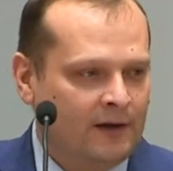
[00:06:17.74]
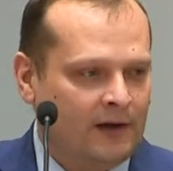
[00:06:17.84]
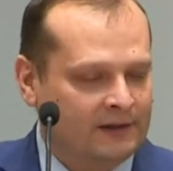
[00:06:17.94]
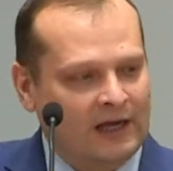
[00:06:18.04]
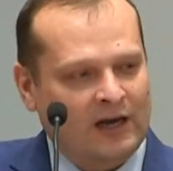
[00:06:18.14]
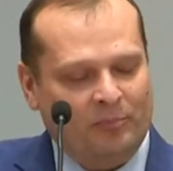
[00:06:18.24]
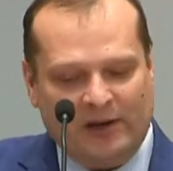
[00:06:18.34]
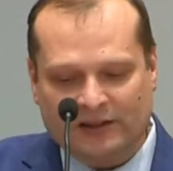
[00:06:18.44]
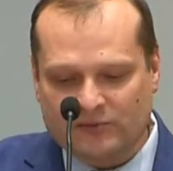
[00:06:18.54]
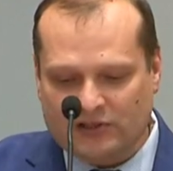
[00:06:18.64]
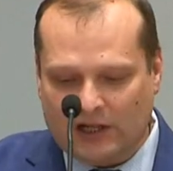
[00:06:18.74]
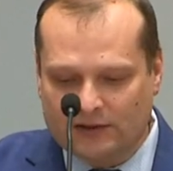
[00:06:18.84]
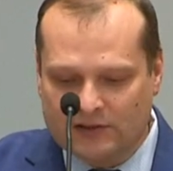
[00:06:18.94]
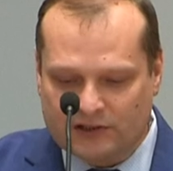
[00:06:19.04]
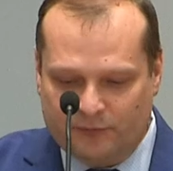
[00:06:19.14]
Однако при этом
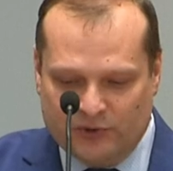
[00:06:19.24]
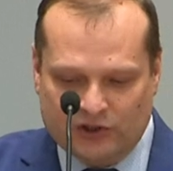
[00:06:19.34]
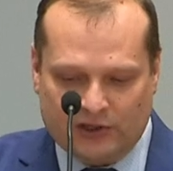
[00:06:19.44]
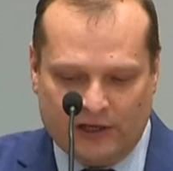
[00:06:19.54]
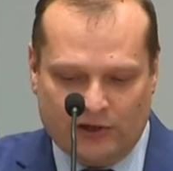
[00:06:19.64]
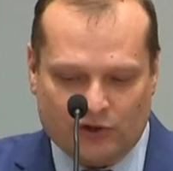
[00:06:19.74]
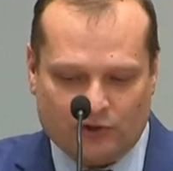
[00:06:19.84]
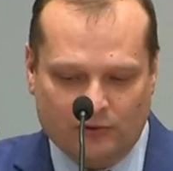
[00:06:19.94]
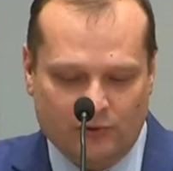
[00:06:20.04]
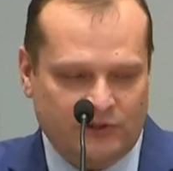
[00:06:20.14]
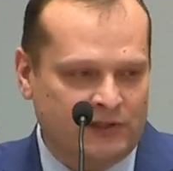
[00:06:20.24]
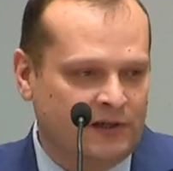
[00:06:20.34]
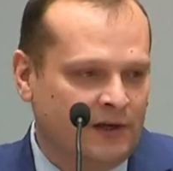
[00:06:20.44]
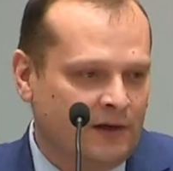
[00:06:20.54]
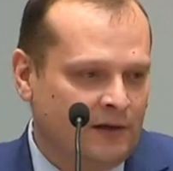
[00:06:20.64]
складывается впечатление, что
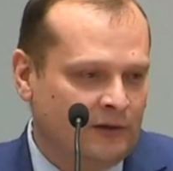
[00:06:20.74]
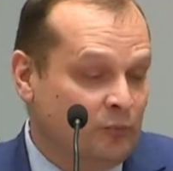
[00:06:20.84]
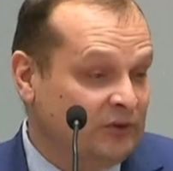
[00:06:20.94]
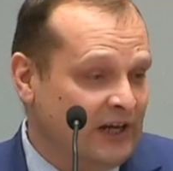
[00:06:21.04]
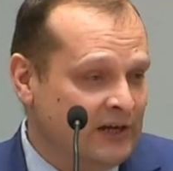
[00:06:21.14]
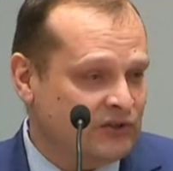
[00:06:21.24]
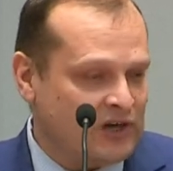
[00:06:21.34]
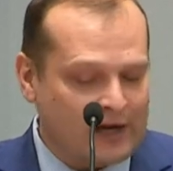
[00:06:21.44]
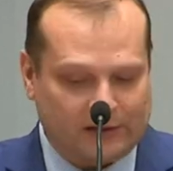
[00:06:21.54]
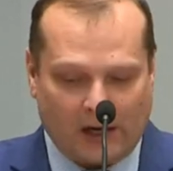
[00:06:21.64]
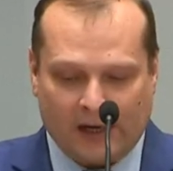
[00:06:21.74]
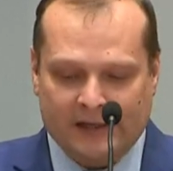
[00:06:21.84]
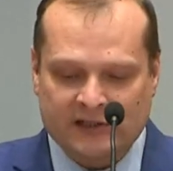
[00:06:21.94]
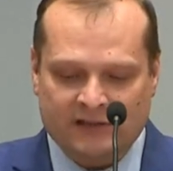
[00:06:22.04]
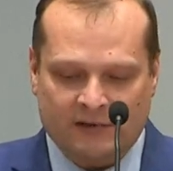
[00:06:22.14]
люди ну, пытаются как-то
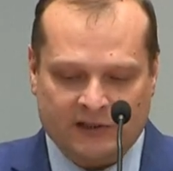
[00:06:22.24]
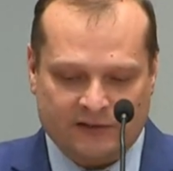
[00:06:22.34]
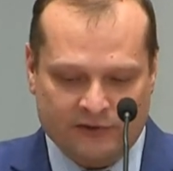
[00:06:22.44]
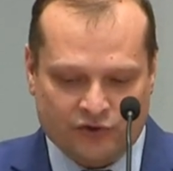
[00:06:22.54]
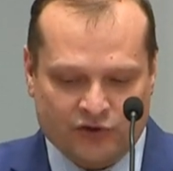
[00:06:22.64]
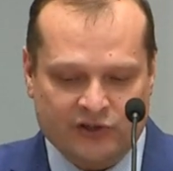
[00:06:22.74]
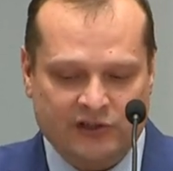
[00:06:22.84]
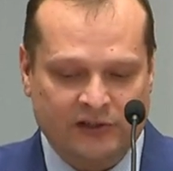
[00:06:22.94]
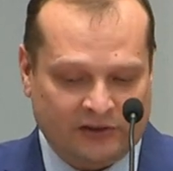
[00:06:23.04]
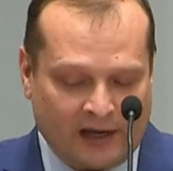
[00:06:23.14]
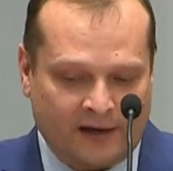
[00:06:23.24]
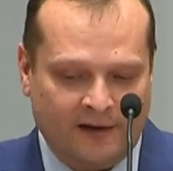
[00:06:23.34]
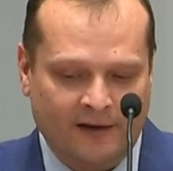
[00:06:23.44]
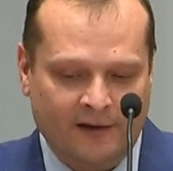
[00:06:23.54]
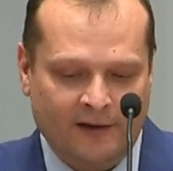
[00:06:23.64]
организовать свою жизнь не так,
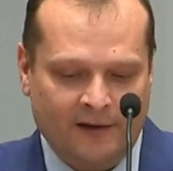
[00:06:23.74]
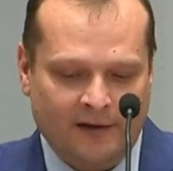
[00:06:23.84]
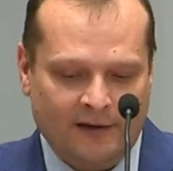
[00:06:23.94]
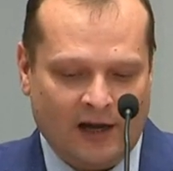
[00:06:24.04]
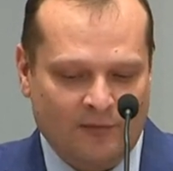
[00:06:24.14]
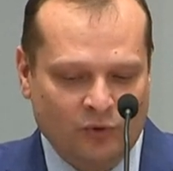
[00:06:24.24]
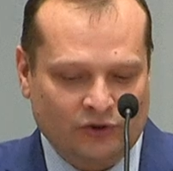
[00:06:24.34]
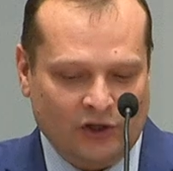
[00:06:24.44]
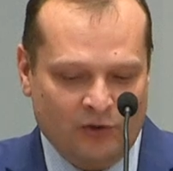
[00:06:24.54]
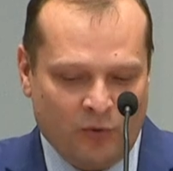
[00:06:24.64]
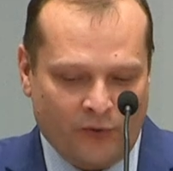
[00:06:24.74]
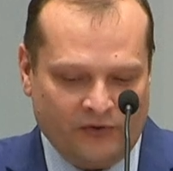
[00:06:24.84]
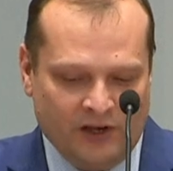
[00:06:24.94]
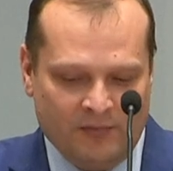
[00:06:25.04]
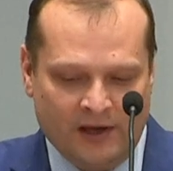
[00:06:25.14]
как будто любовь
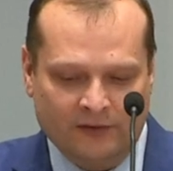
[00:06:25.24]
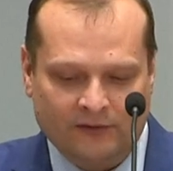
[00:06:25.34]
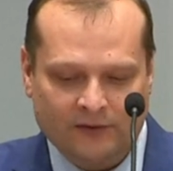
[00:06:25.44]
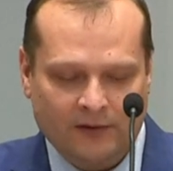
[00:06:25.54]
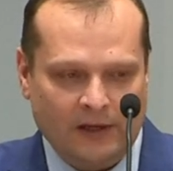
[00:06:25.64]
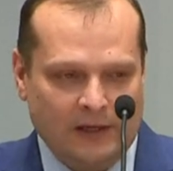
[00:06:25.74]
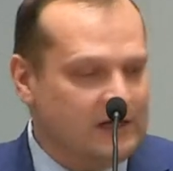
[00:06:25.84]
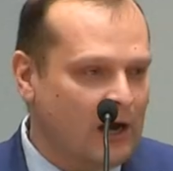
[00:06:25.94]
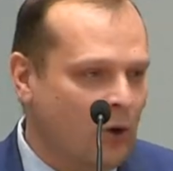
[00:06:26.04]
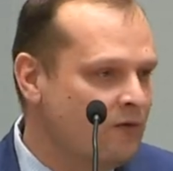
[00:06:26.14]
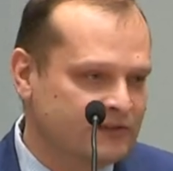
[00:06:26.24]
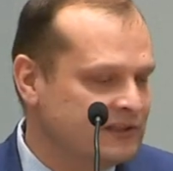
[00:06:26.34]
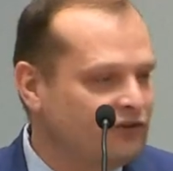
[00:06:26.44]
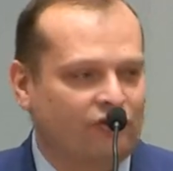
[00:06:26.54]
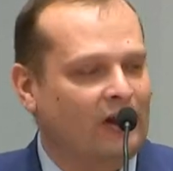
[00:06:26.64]
не имеет никакого
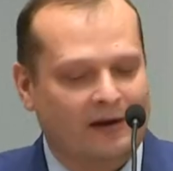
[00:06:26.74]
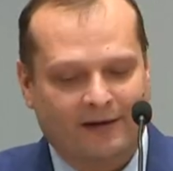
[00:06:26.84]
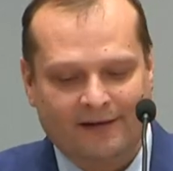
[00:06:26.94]
значения.